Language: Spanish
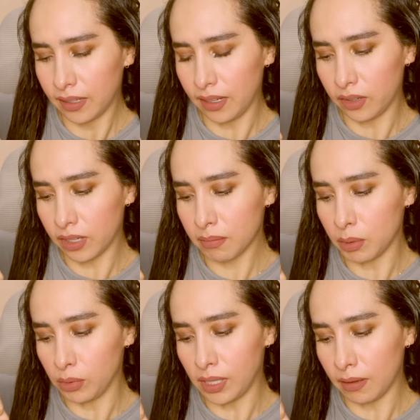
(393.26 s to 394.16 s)
y creo que me
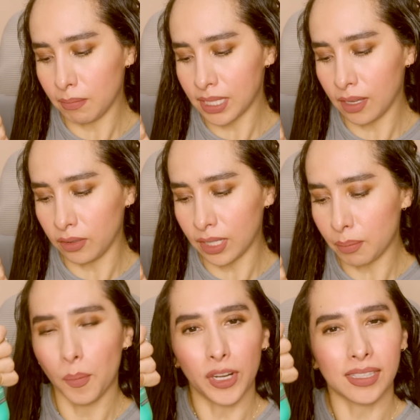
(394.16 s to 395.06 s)
gustaba más la otra
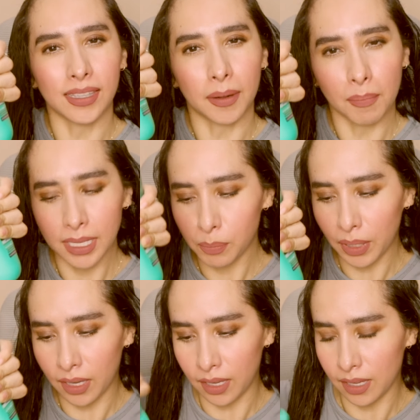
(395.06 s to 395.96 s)
por estar más
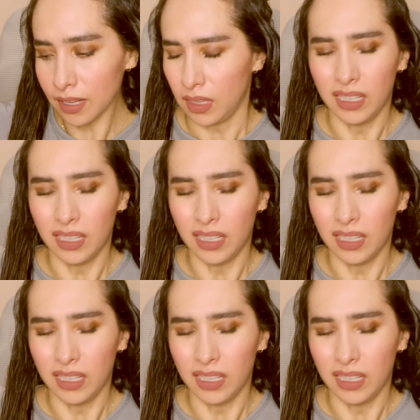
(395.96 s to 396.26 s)
pequeña